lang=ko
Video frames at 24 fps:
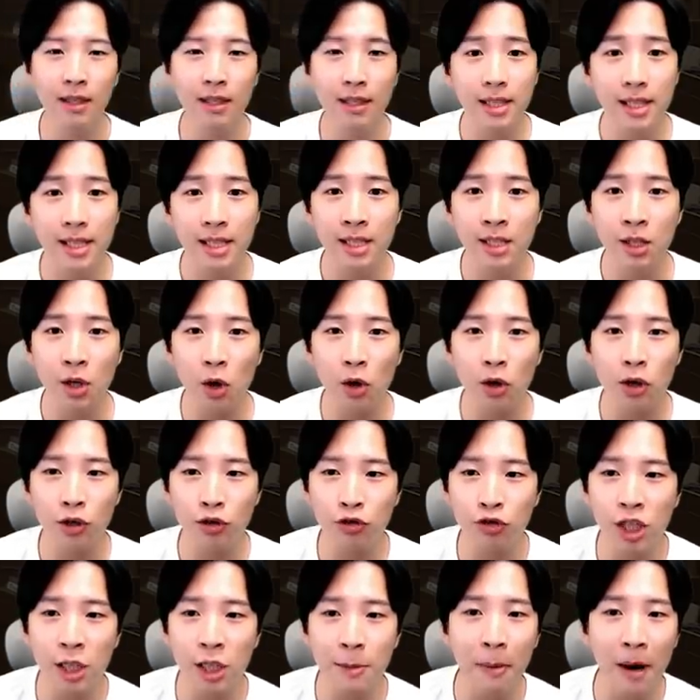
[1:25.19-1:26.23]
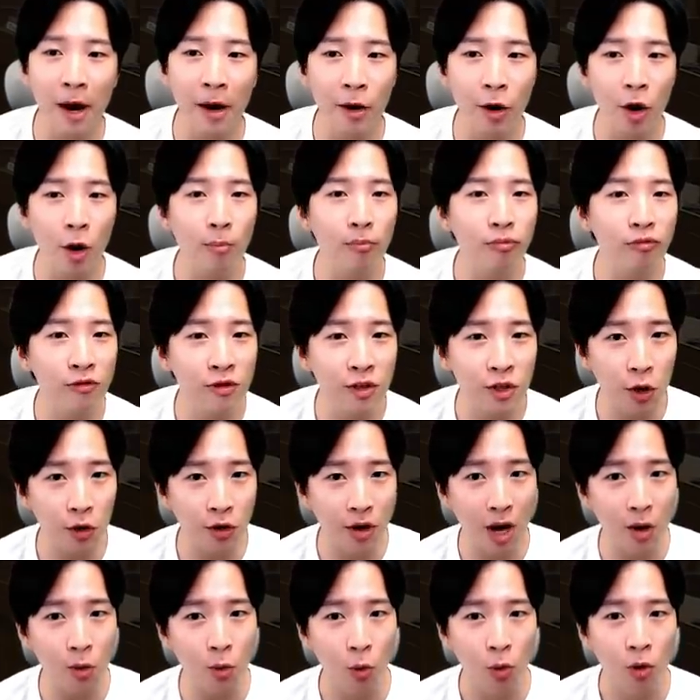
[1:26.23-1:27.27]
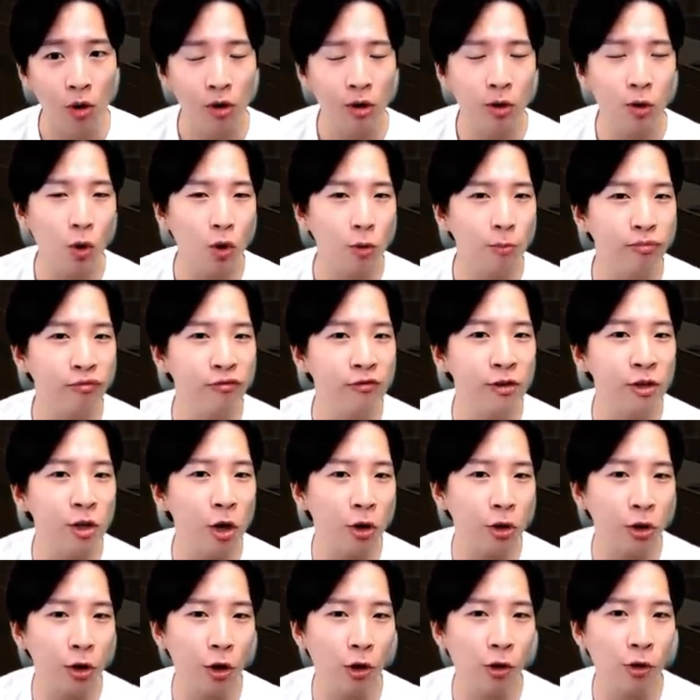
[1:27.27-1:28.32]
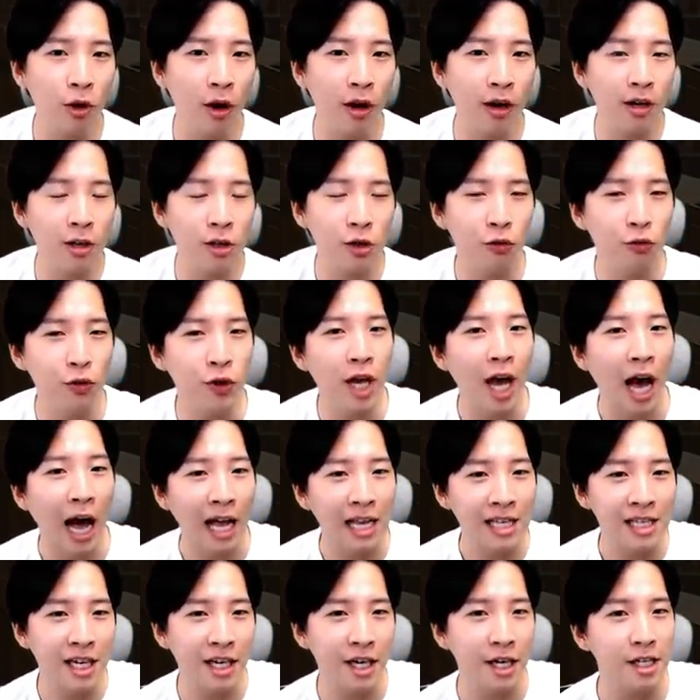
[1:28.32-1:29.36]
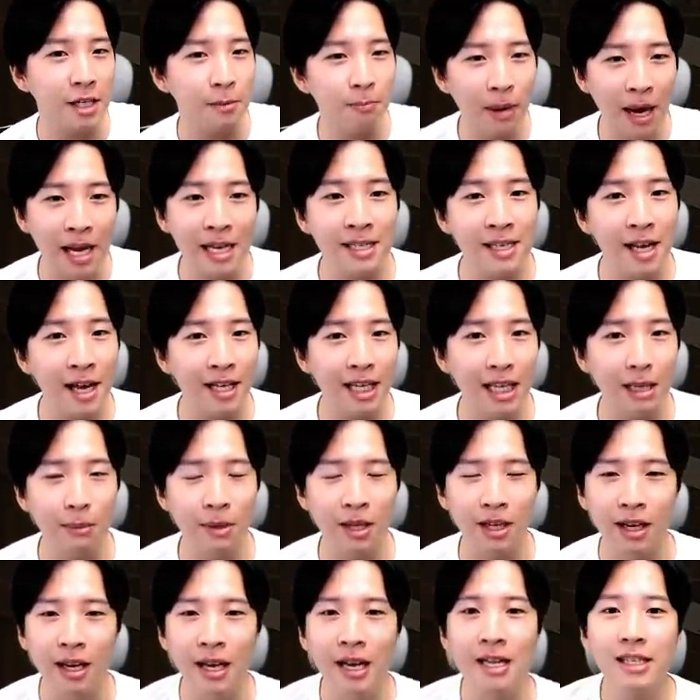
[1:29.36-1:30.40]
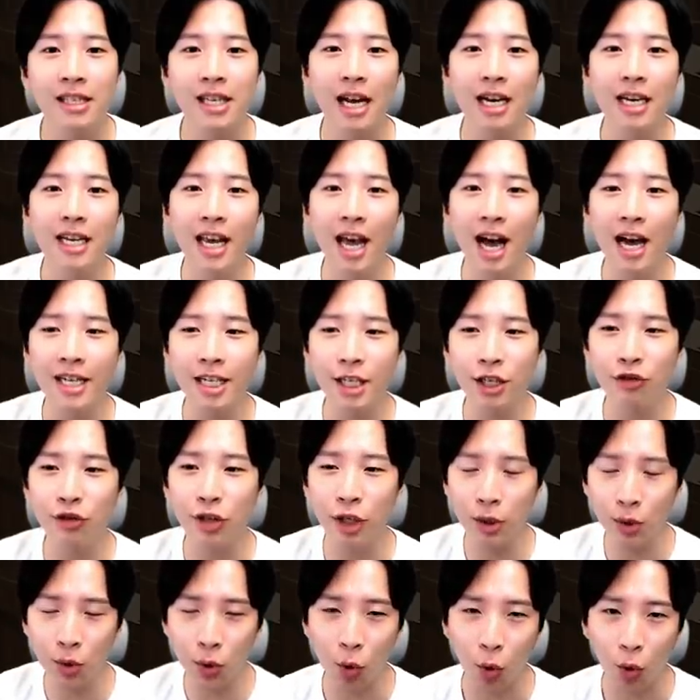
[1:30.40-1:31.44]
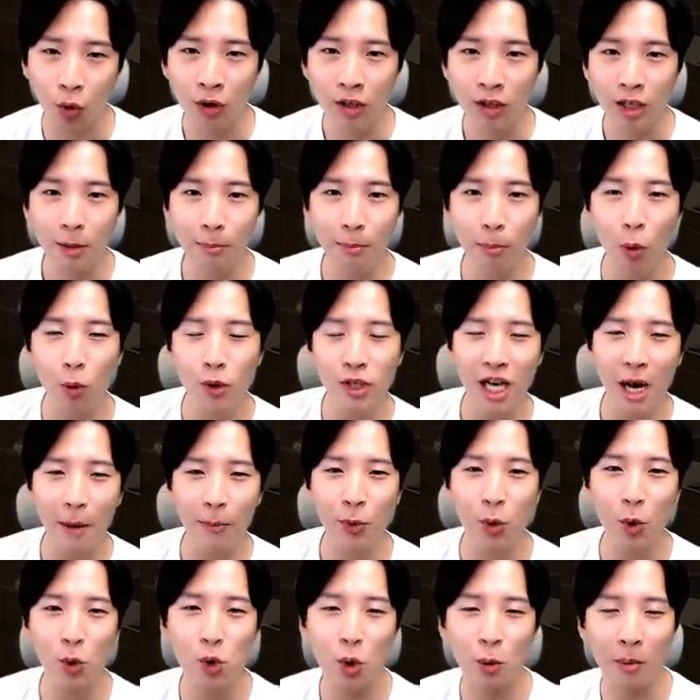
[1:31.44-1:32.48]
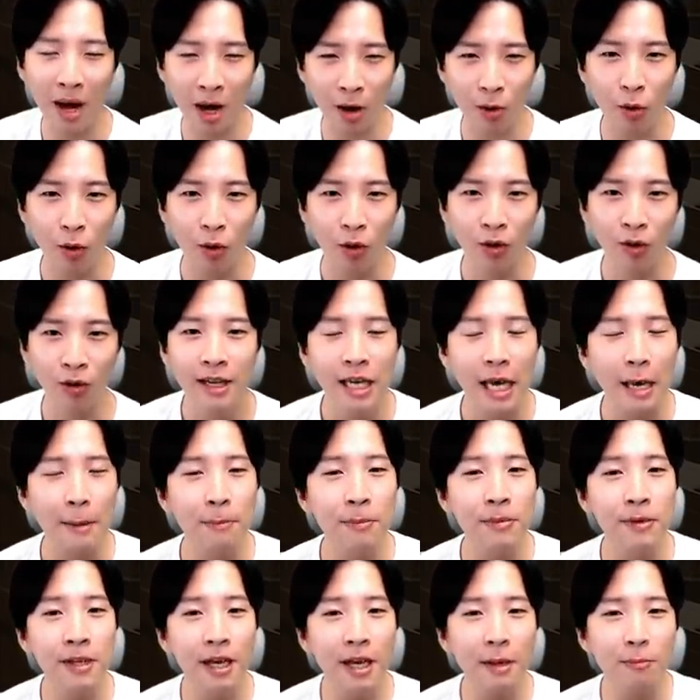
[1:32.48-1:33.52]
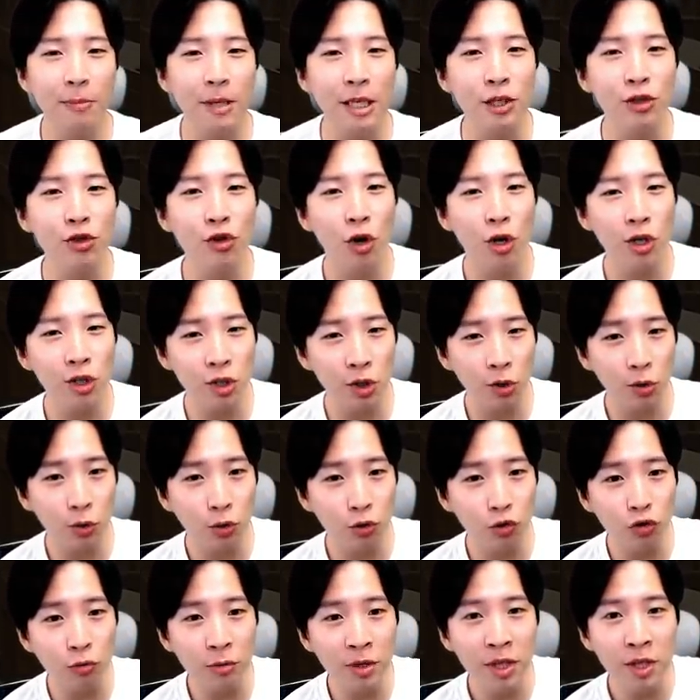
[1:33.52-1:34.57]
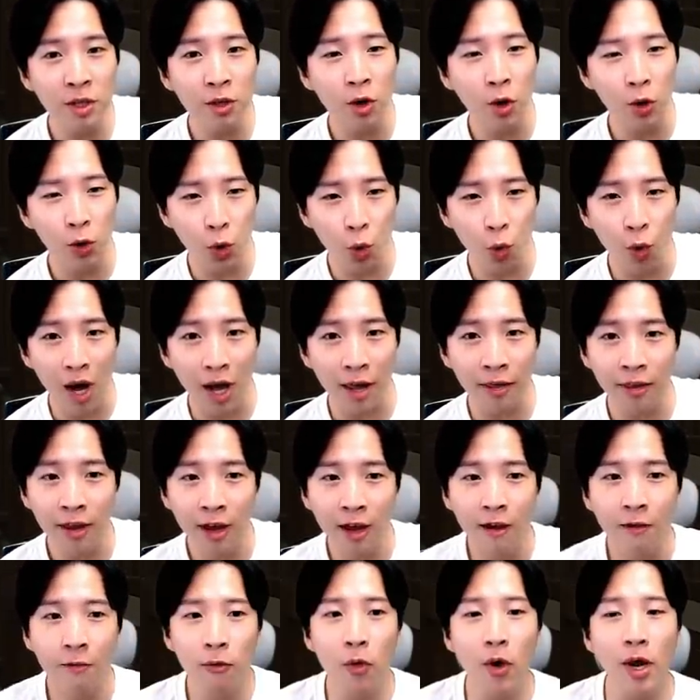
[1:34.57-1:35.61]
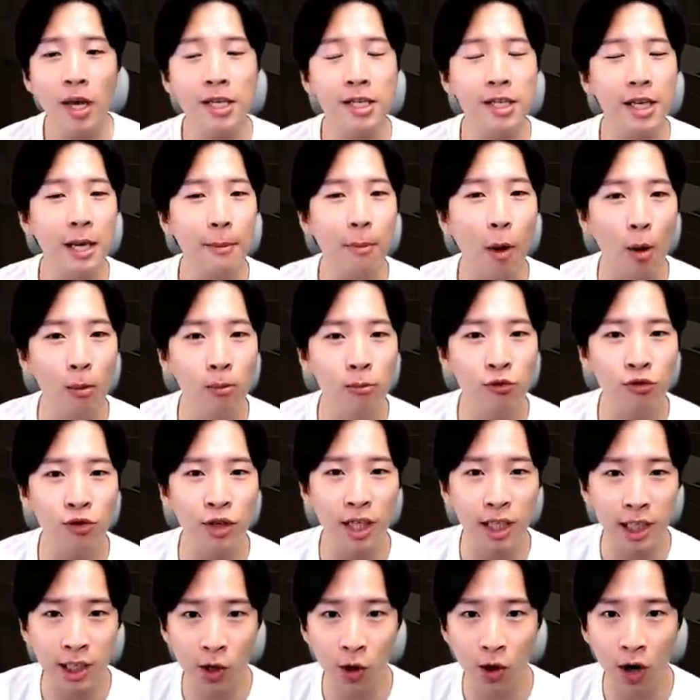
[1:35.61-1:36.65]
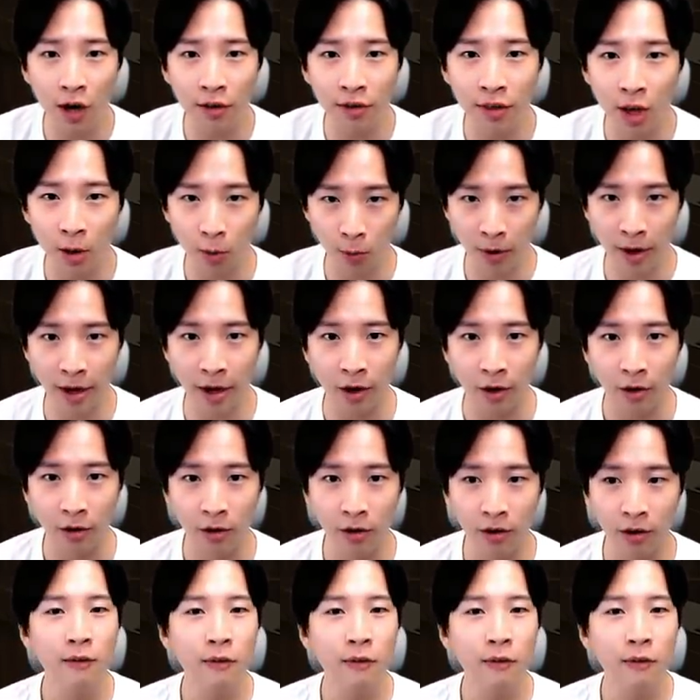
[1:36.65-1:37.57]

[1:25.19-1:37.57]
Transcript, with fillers: 그 증거를 수집하여 분석하고, 그리고 분석 결과를 저 위에 앉아 계신 판사님이 잘 이해하실 수 있도록 이 뽀샵도 좀 하고 예쁘게 비주얼적으로 꾸미는 것 또한 포렌식의 범주에 들어간다고 해요.